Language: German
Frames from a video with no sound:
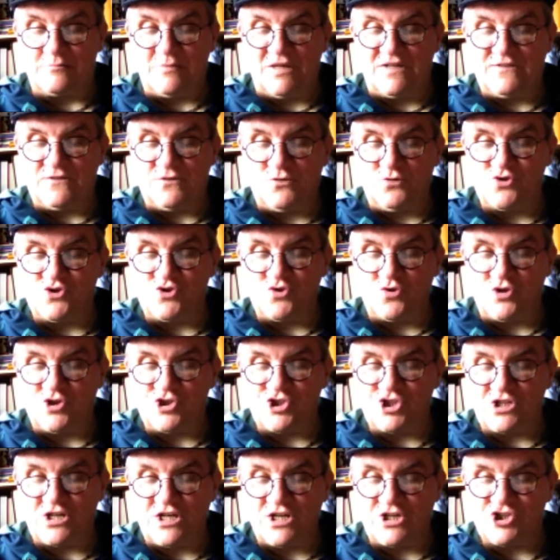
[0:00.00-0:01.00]
Mast und
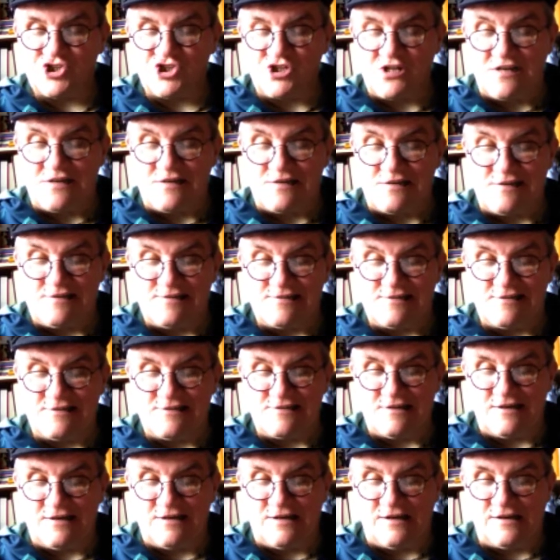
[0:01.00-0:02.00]
Schornstein stehen dicht
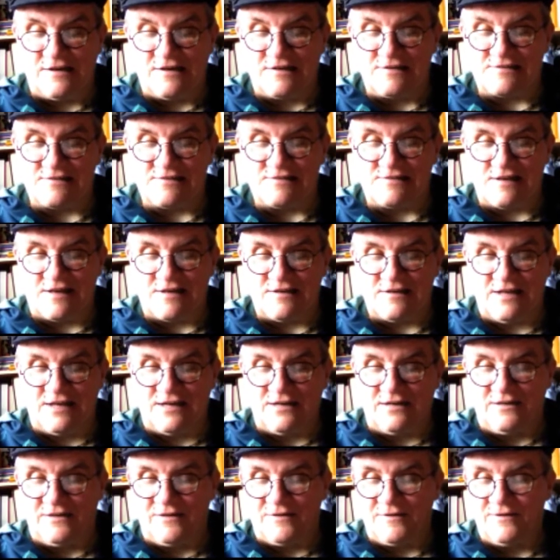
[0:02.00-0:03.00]
hintereinander. Zitat
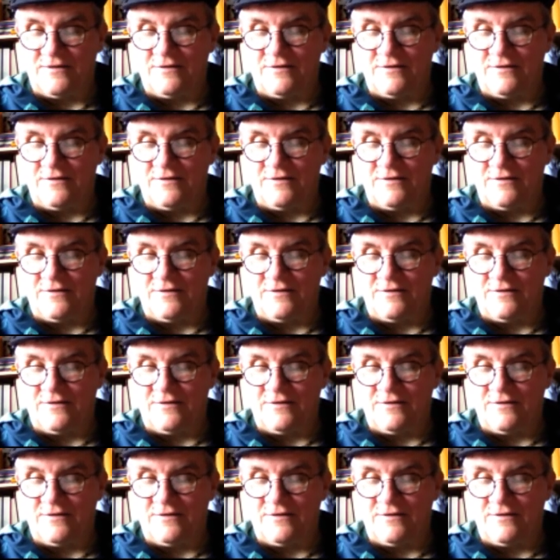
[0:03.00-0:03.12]
Ende.